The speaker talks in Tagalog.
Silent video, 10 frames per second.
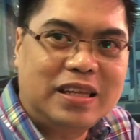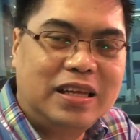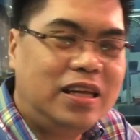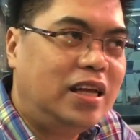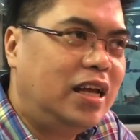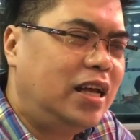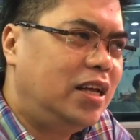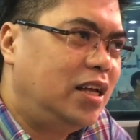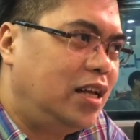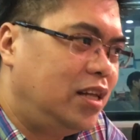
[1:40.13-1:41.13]
lang?
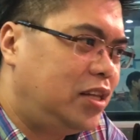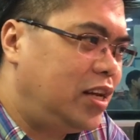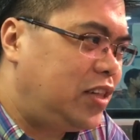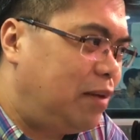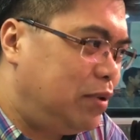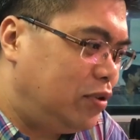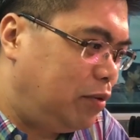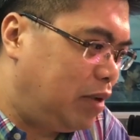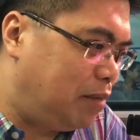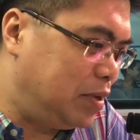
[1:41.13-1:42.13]
Sinasabi ko sa
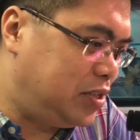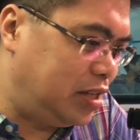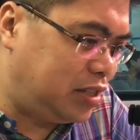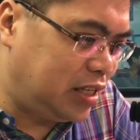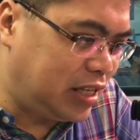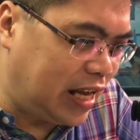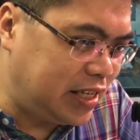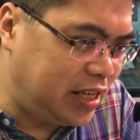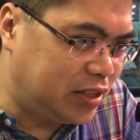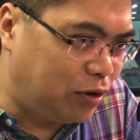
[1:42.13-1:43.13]
mga pasyenteng
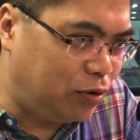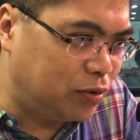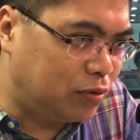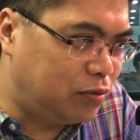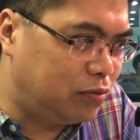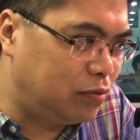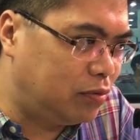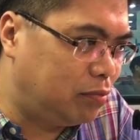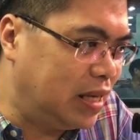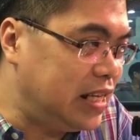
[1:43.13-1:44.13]
nakikita ko, no,
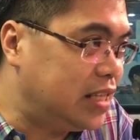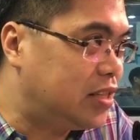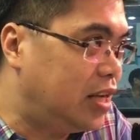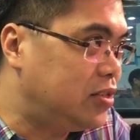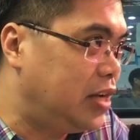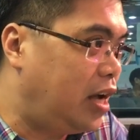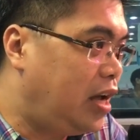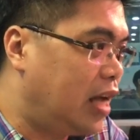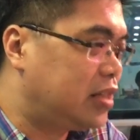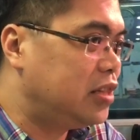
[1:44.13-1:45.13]
kung maliit lang
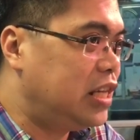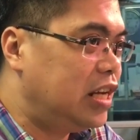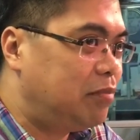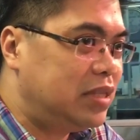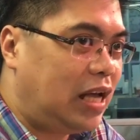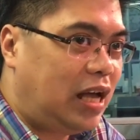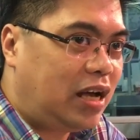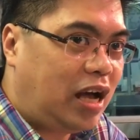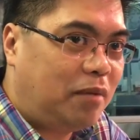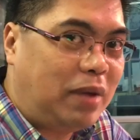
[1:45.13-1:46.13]
siya at hindi naman
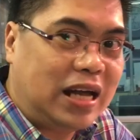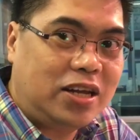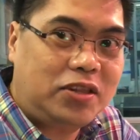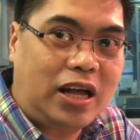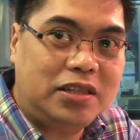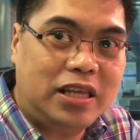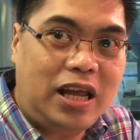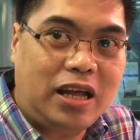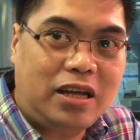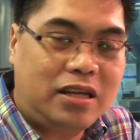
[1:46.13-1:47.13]
nakakaabala sa
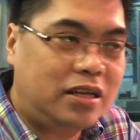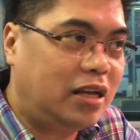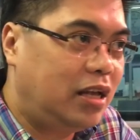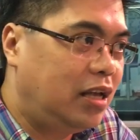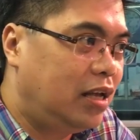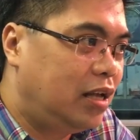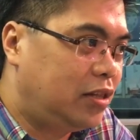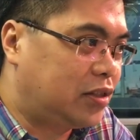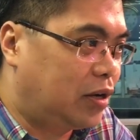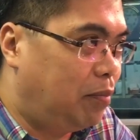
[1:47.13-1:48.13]
kanila
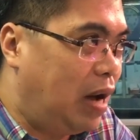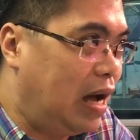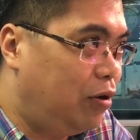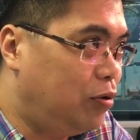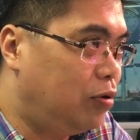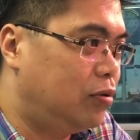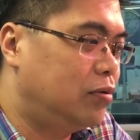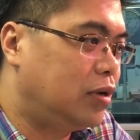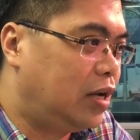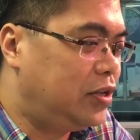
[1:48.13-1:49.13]
sa trabaho, o,
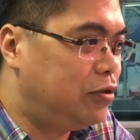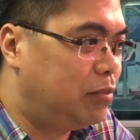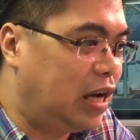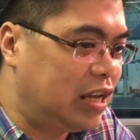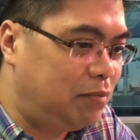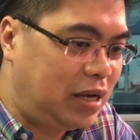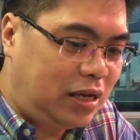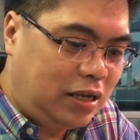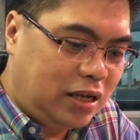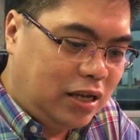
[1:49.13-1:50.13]
kasi yung mga iba
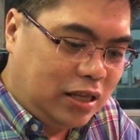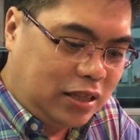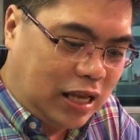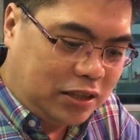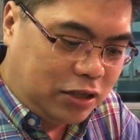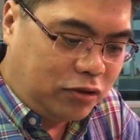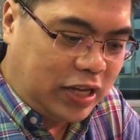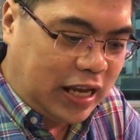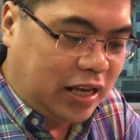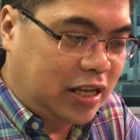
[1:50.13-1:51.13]
nandito
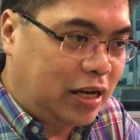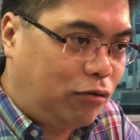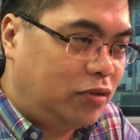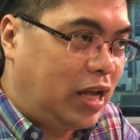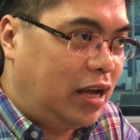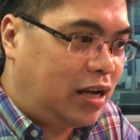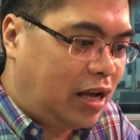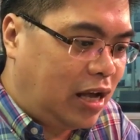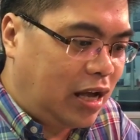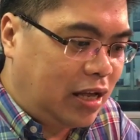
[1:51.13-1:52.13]
sa area na kung saan
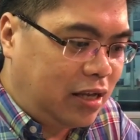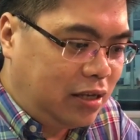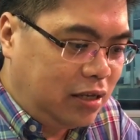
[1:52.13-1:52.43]
ka